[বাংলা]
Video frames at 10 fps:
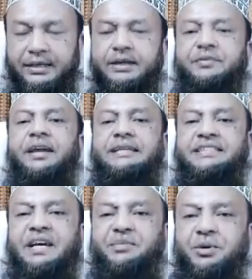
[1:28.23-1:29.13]
ফ্রিজ
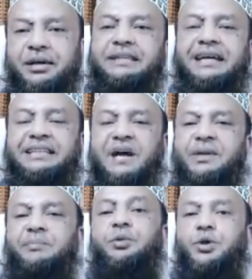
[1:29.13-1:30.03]
দেব ইত্যাদি
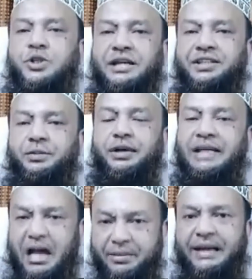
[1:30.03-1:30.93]
আমরা পুরস্কার দেব
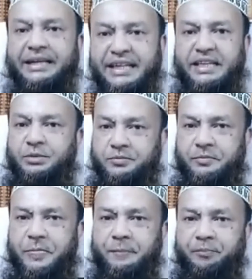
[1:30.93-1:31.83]
এটা আমরা কিনে দেব
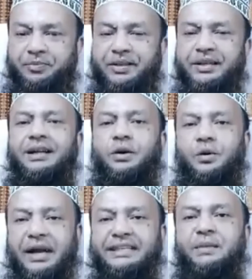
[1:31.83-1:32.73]

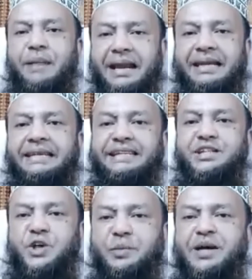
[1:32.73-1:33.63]
ওনাদের মার্কেটটা
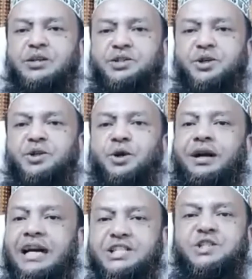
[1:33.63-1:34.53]
জমানোর জন্য
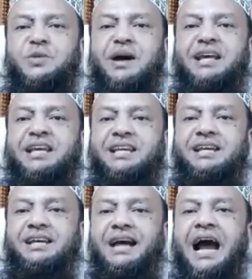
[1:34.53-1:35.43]
কাস্টমারের
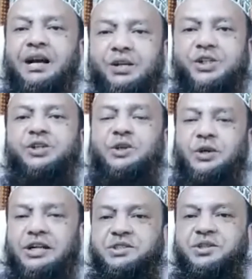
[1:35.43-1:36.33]
আকর্ষণ
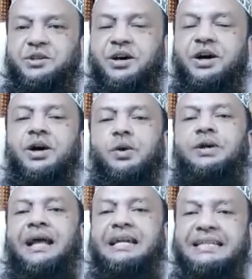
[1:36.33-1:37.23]
করার জন্য
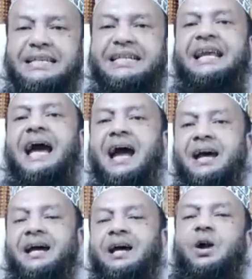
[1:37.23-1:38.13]
ওনারা নিজেরা
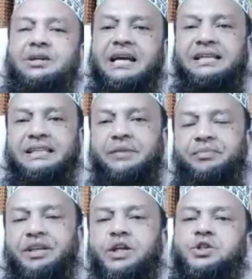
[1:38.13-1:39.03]
লটারিতে
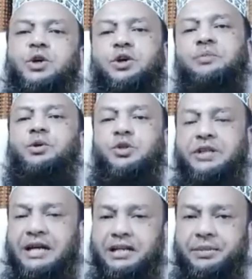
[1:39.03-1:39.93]
কিছু লোককে
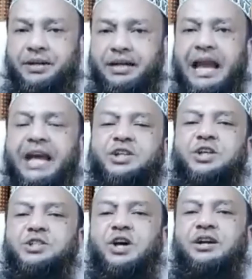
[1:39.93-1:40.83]
পুরস্কার দেবেন একশো
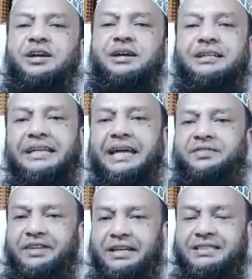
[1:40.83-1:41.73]
জন টিকিট
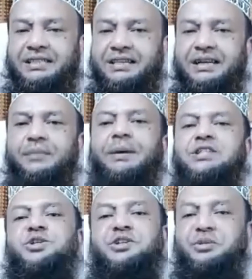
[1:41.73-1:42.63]
ফেলেছে
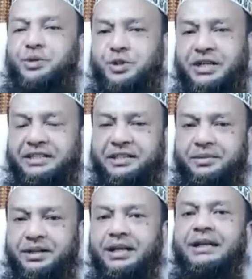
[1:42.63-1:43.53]
পাঁচজনকে পুরস্কার
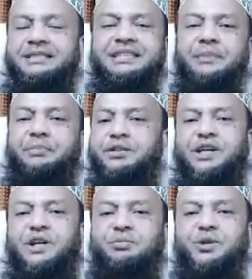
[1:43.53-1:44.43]
দেবে যে
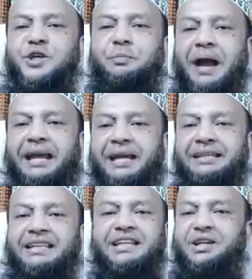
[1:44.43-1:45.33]
পঁচানব্বই জন পায় নাই
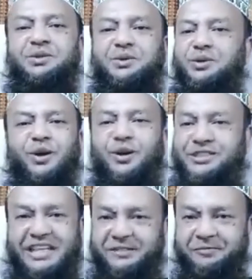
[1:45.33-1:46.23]
তাদের কিন্তু কোনো লস
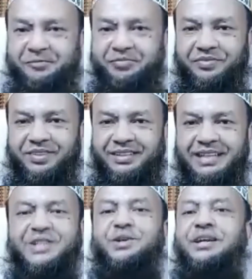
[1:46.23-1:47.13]
নাই
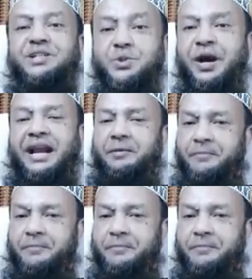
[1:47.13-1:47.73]
এজন্য এটা জুয়া না